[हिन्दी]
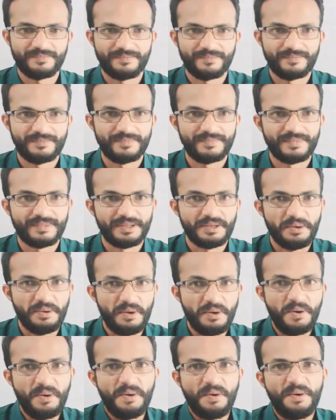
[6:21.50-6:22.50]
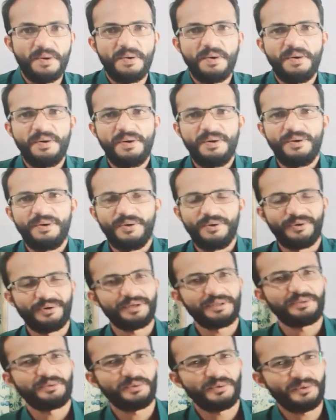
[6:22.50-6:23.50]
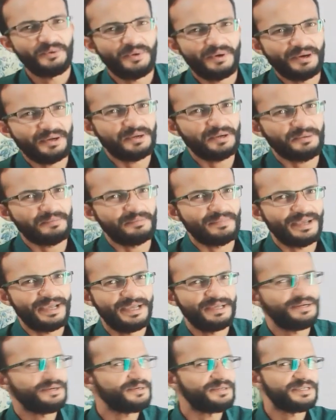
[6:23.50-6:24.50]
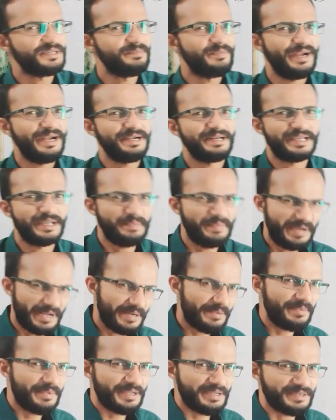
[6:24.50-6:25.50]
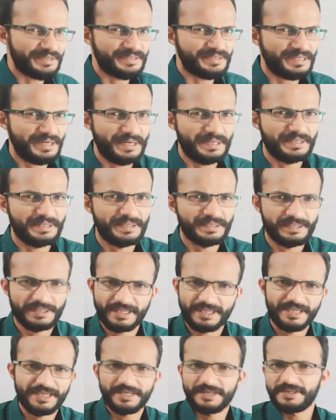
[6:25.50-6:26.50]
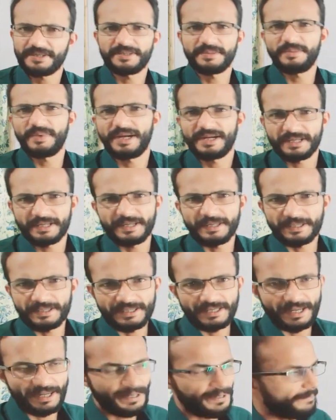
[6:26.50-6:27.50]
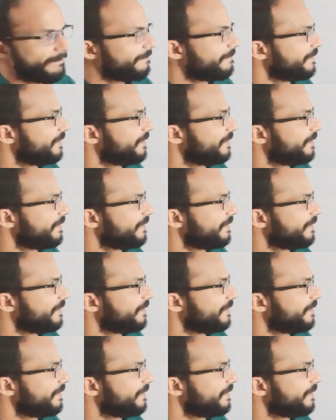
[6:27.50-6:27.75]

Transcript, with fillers: है ओके okay, तो एनर्जी uh, बैंड के बारे में स्टार्ट करते हैं कि एनर्जी बैंड गैप क्या है